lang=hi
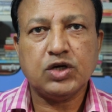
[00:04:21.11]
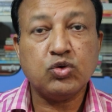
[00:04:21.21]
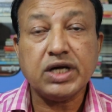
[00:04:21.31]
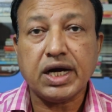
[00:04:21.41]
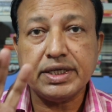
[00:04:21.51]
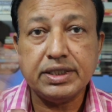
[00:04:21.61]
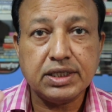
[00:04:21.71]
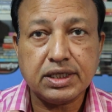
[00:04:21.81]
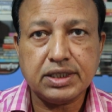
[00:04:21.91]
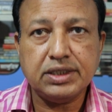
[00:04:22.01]
ये कोई
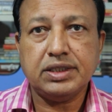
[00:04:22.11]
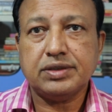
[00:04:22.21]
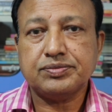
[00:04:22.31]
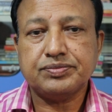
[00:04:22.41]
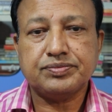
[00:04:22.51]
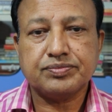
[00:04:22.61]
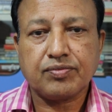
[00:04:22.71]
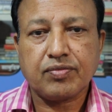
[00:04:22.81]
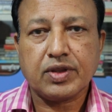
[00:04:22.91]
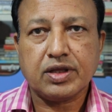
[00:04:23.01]
आइडियल नहीं है
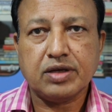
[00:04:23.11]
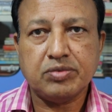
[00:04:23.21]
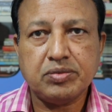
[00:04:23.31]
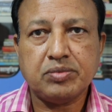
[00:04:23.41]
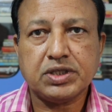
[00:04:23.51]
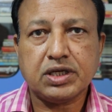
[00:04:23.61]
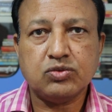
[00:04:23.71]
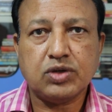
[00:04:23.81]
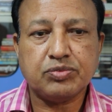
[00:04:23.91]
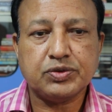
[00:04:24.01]
ये भी मैं
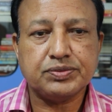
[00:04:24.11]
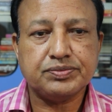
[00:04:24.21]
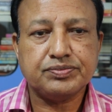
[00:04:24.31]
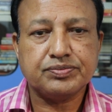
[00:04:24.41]
बता दूं आपको